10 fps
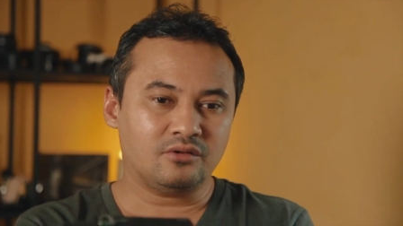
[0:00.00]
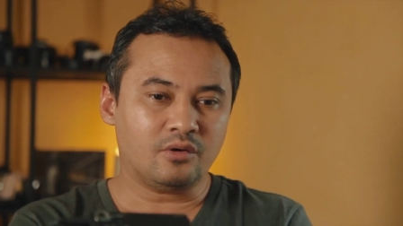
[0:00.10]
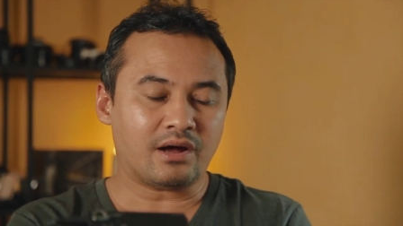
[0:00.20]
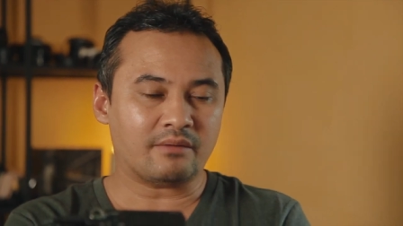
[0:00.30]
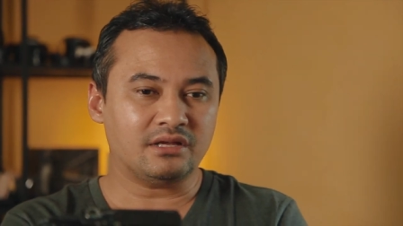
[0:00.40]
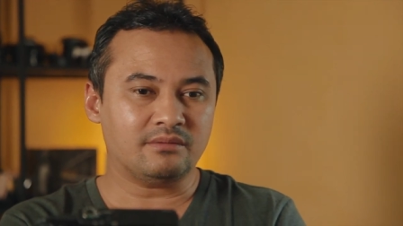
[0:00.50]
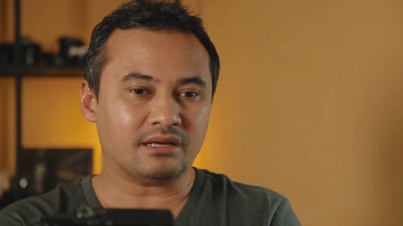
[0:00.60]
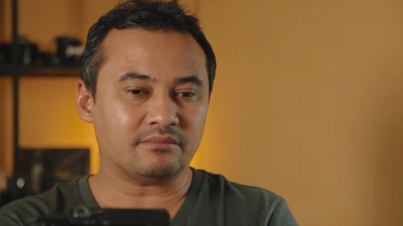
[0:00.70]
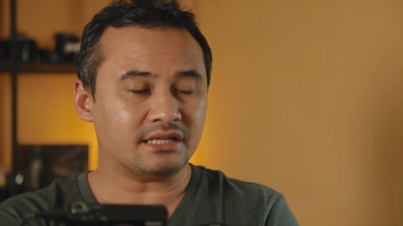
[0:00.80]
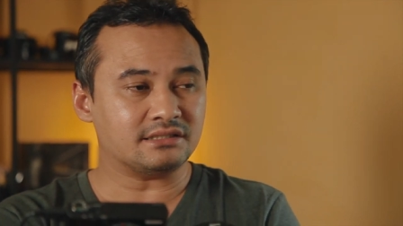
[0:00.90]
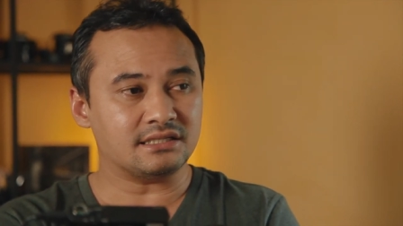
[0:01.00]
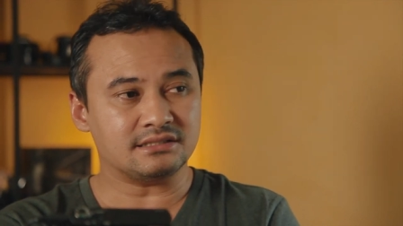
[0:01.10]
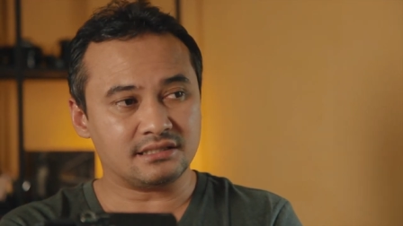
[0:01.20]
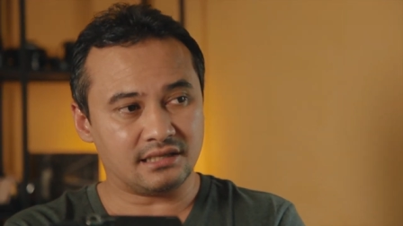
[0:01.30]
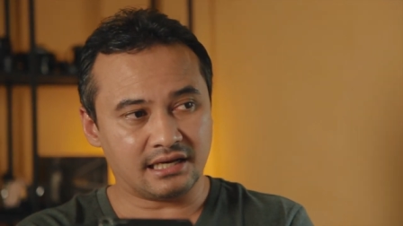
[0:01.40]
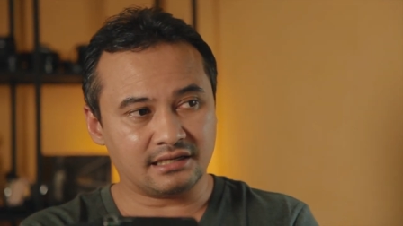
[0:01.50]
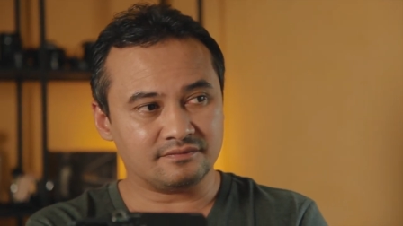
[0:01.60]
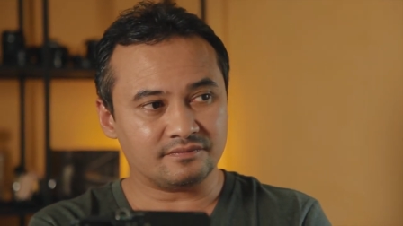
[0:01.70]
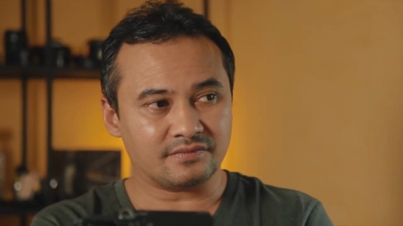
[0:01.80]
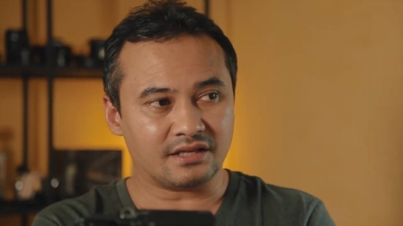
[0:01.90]
ด้วยความที่มันเป็นเซนเซอร์เล็ก
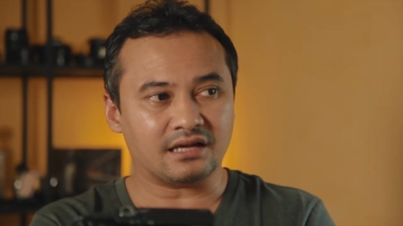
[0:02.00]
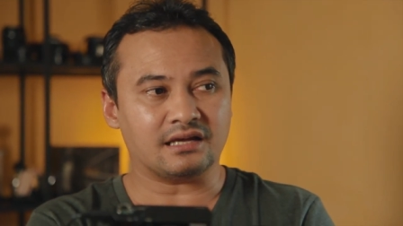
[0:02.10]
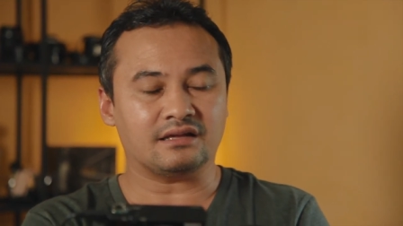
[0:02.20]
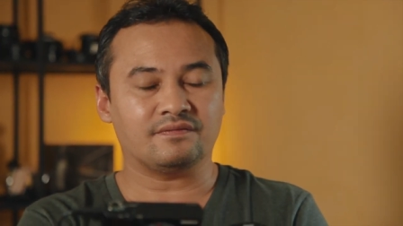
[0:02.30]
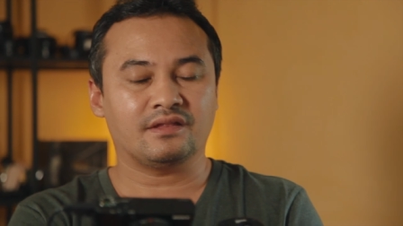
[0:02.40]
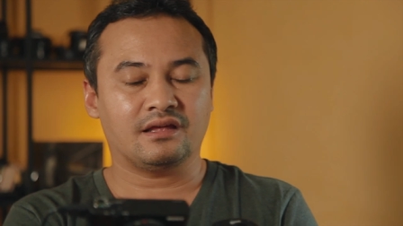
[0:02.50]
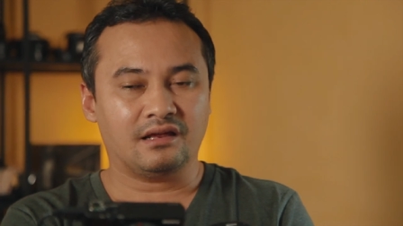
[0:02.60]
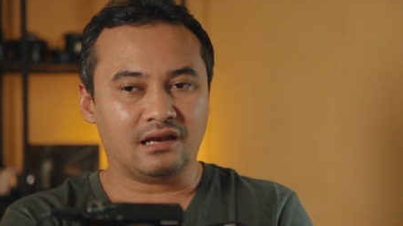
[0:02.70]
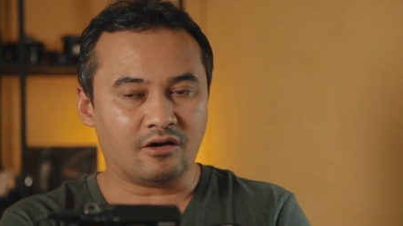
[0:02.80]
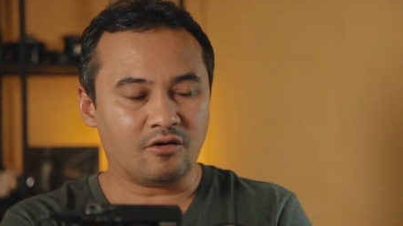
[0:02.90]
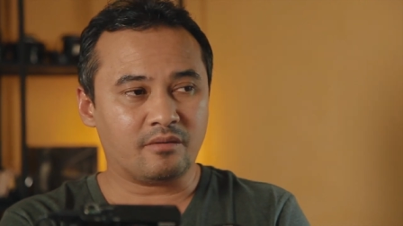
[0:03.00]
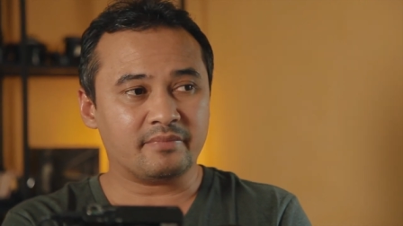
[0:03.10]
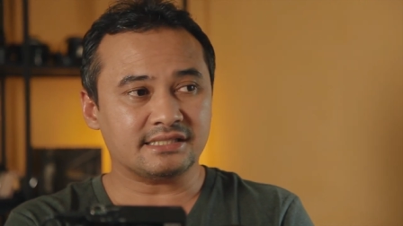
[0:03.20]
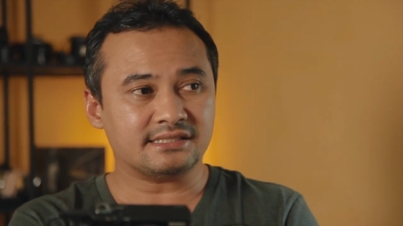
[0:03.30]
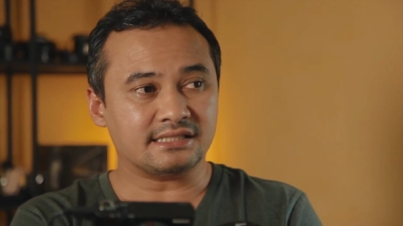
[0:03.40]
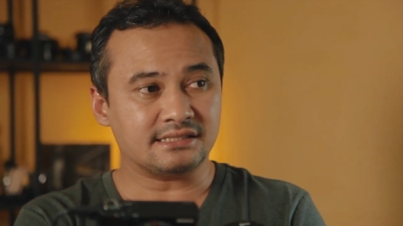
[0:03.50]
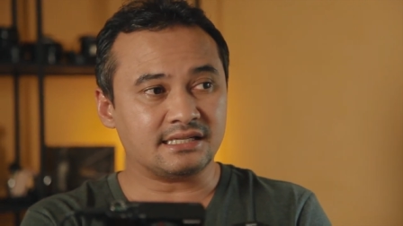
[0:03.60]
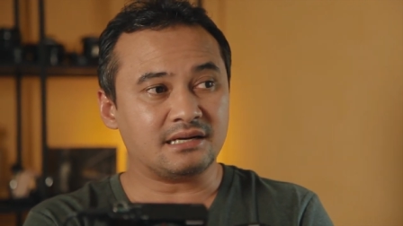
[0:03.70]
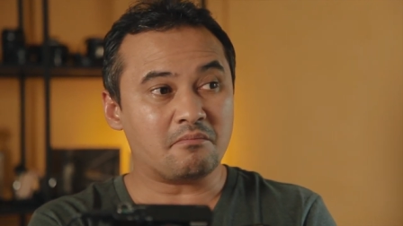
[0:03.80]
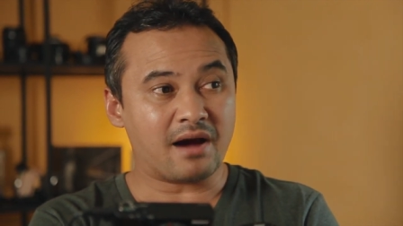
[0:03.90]
อ่าแล้วก็เป็นเซ็นเซ
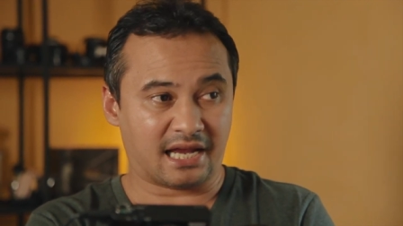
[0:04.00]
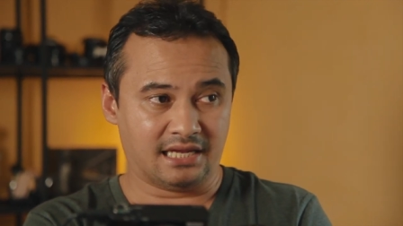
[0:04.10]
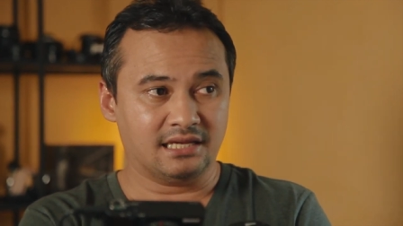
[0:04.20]
อร์ใหม่